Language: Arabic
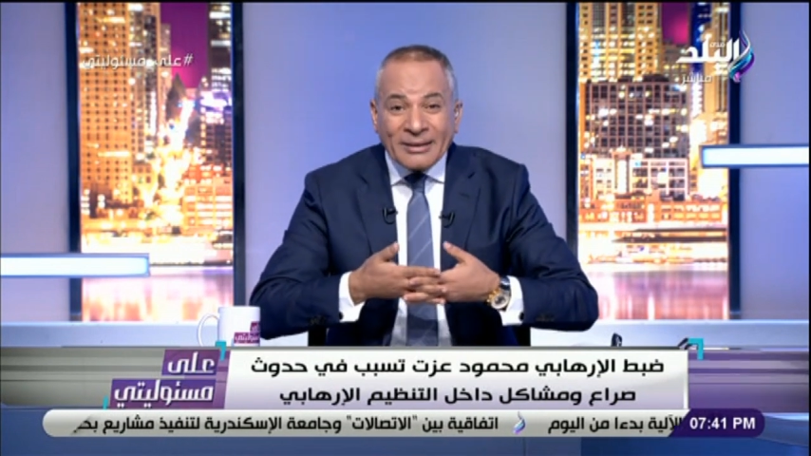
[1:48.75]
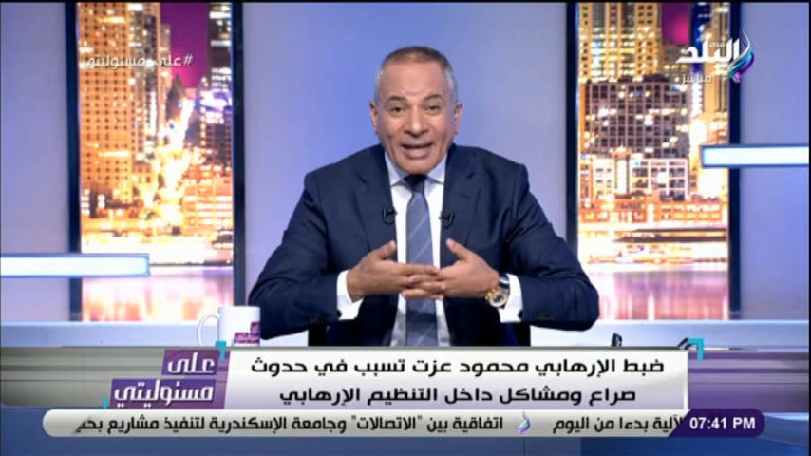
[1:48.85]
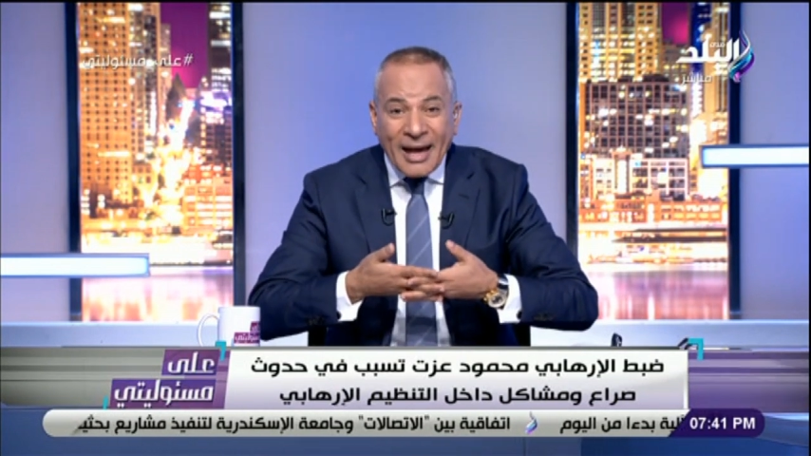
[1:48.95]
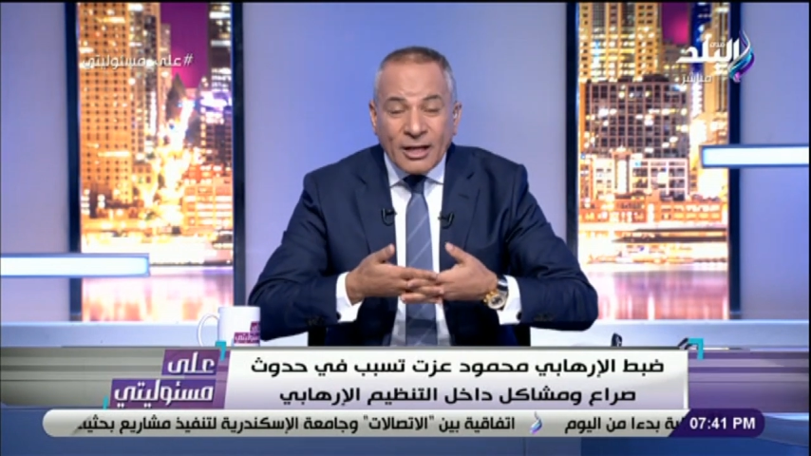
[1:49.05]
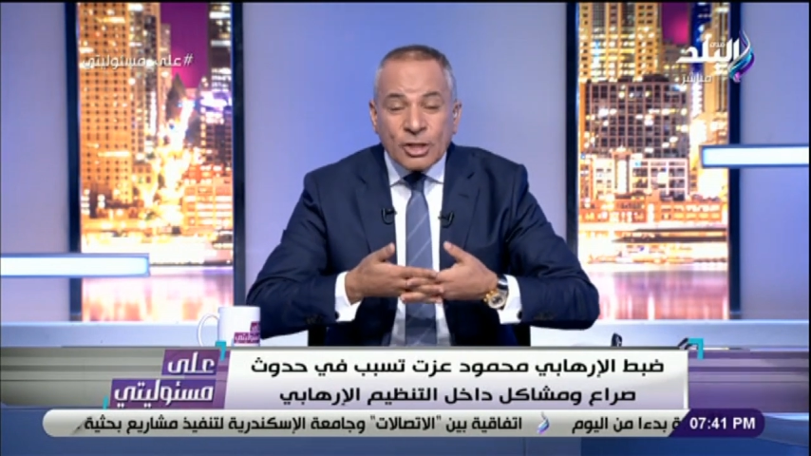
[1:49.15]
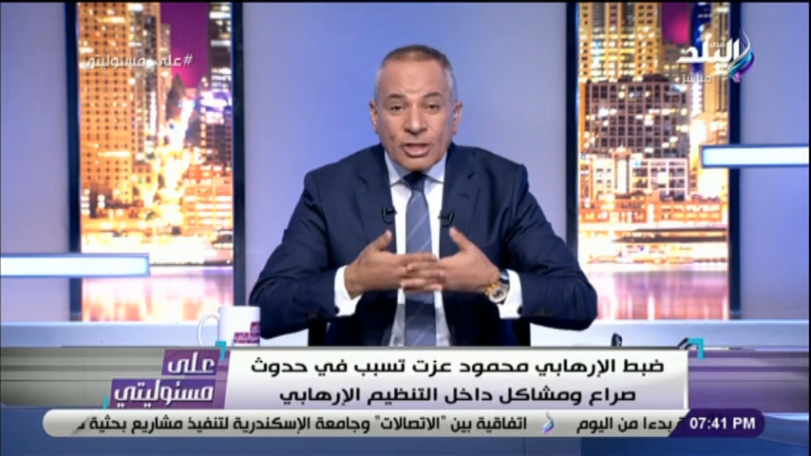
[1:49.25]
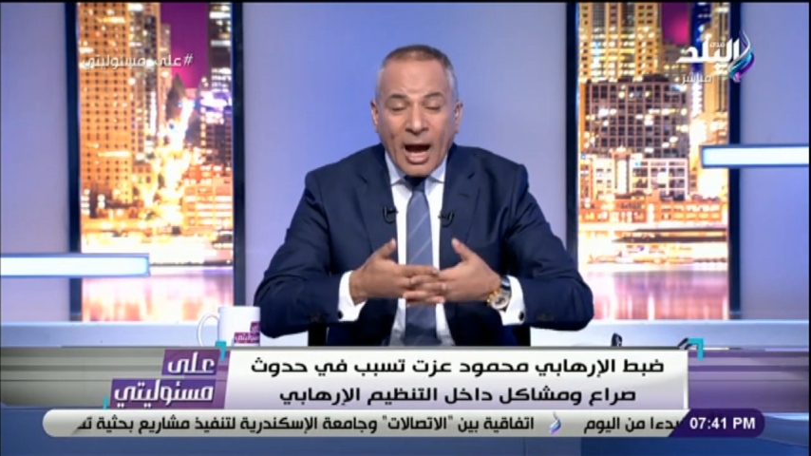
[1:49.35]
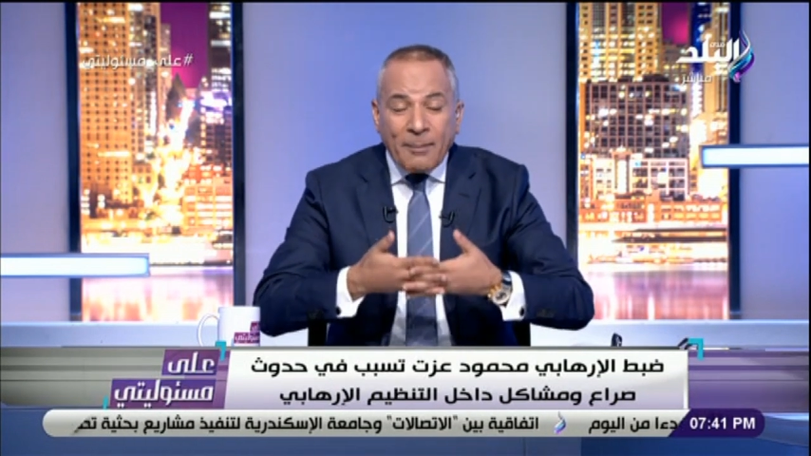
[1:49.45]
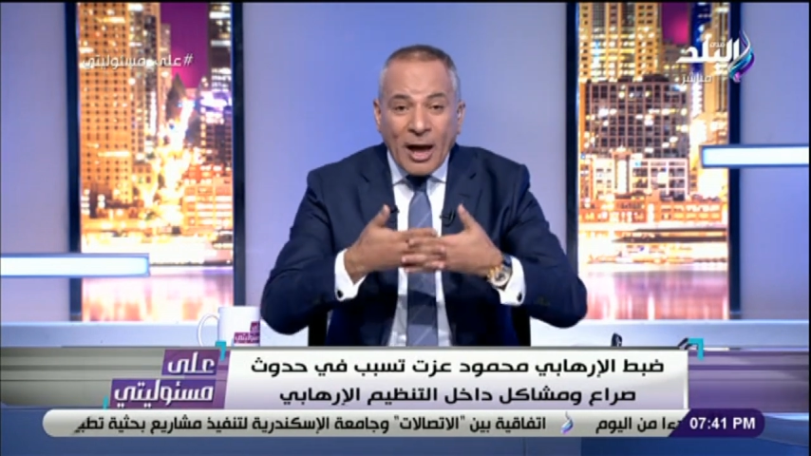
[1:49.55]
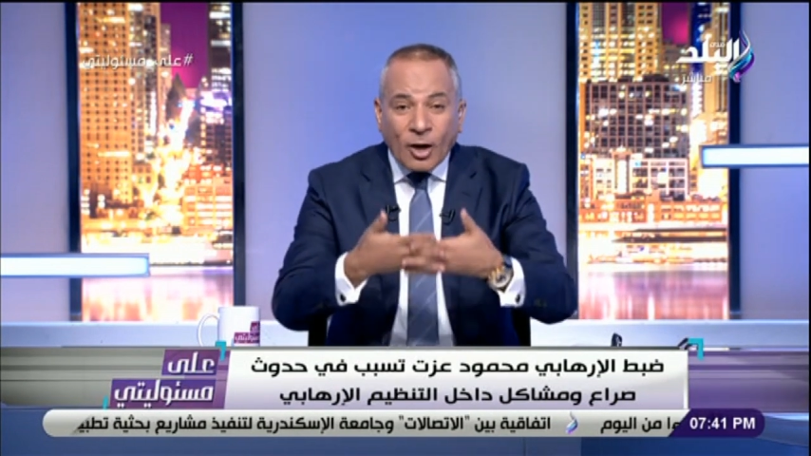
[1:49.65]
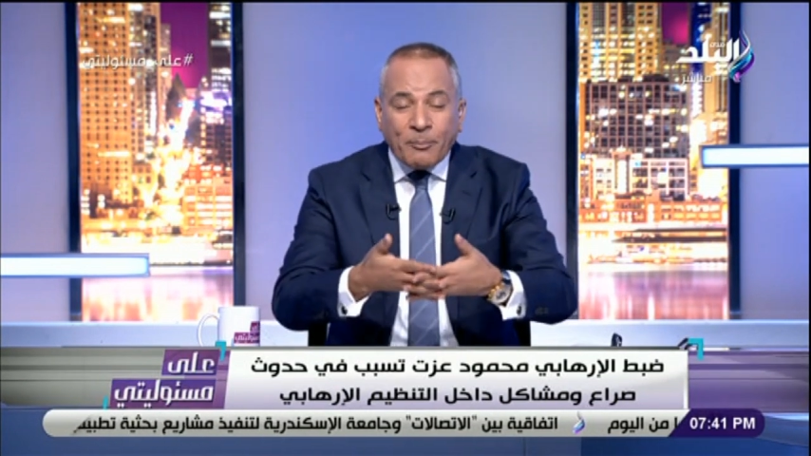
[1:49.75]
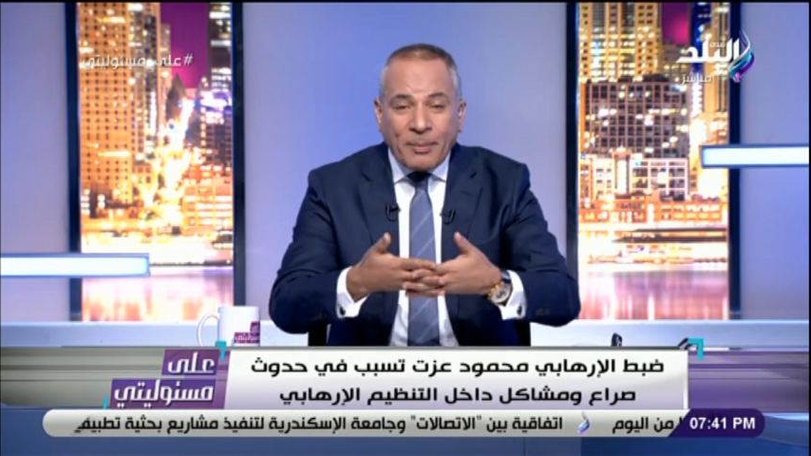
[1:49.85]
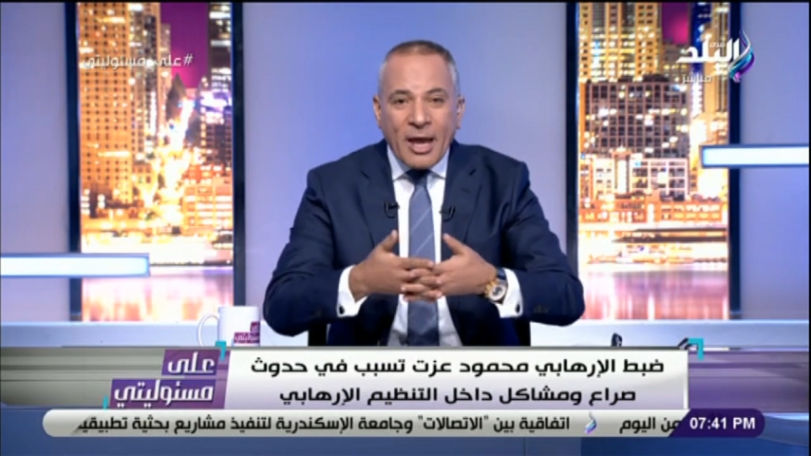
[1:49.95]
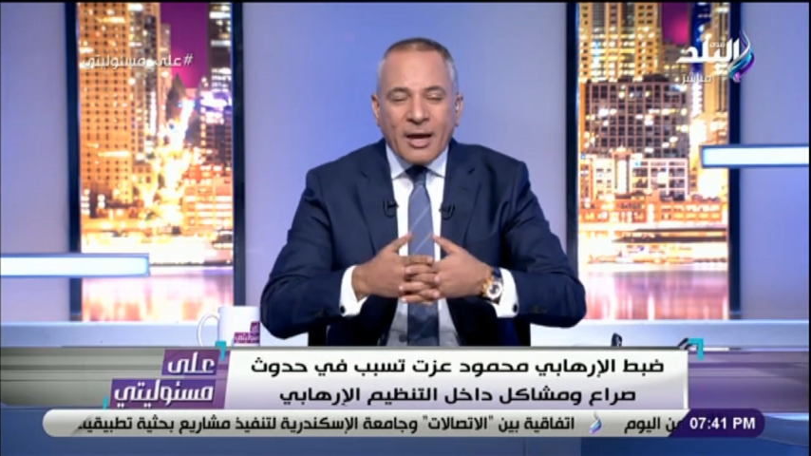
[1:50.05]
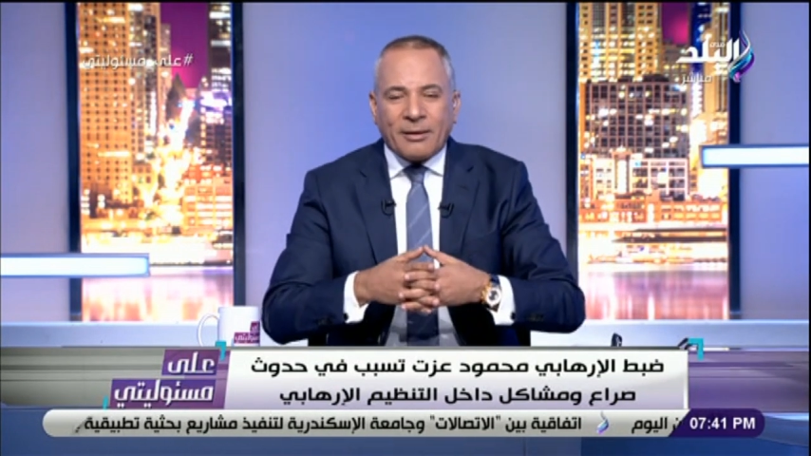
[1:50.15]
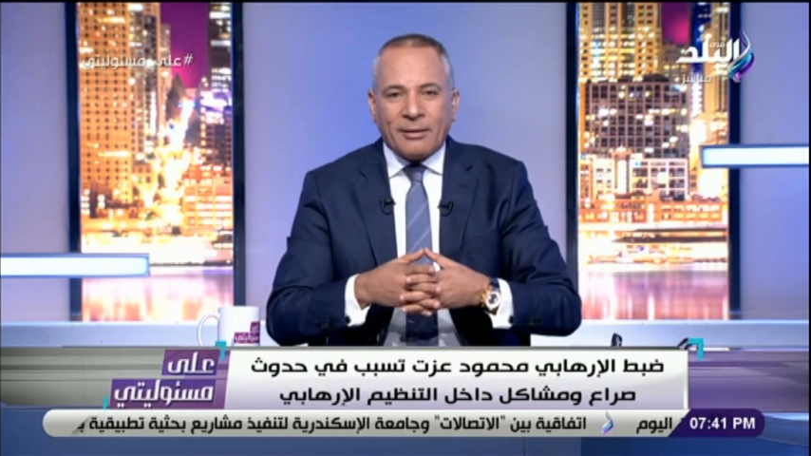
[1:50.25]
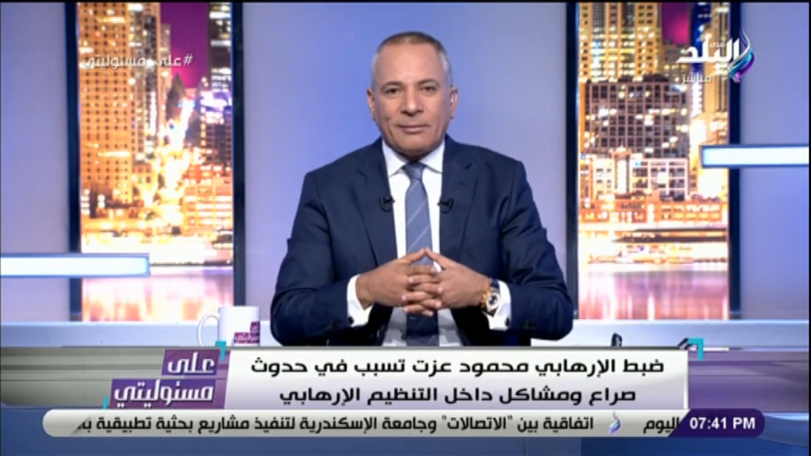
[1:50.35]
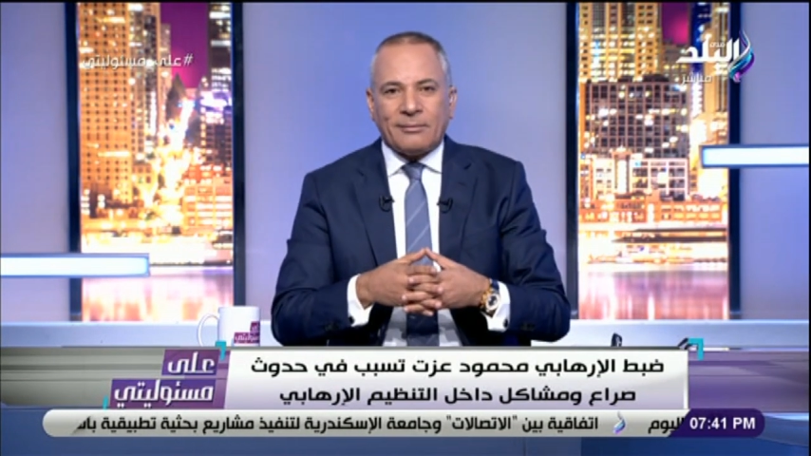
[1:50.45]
تاني الشعب هيربيك